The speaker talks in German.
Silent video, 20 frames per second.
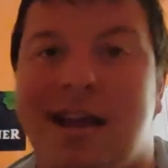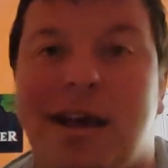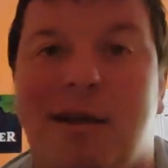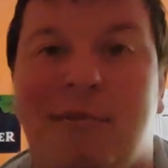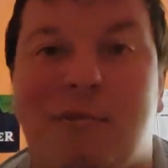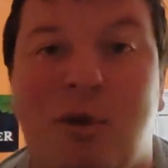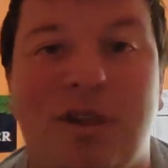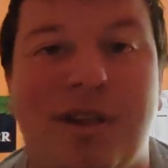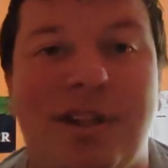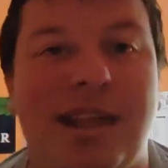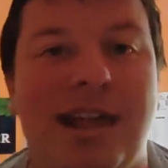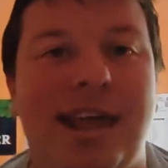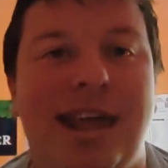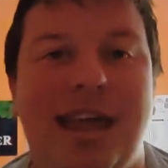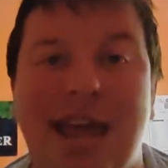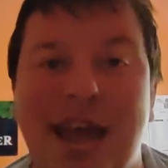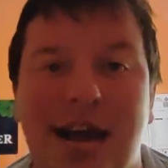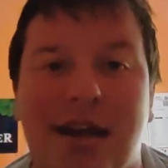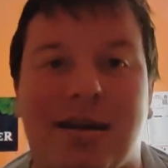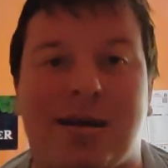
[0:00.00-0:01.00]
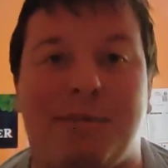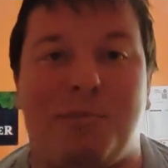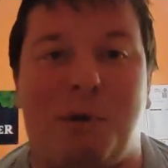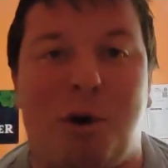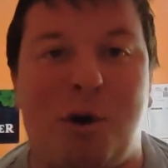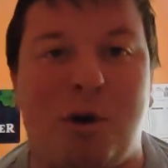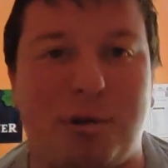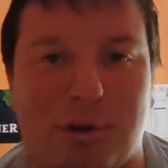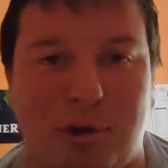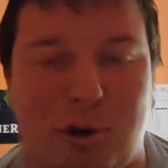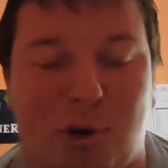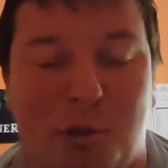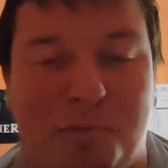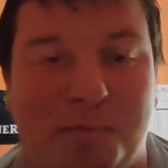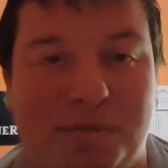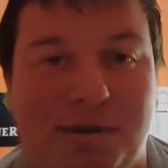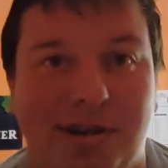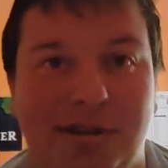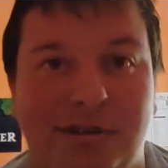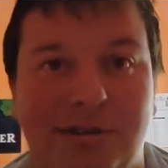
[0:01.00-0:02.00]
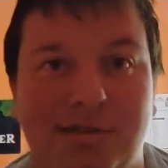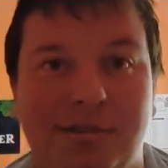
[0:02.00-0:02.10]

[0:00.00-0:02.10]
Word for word: Was ihr gemacht habt,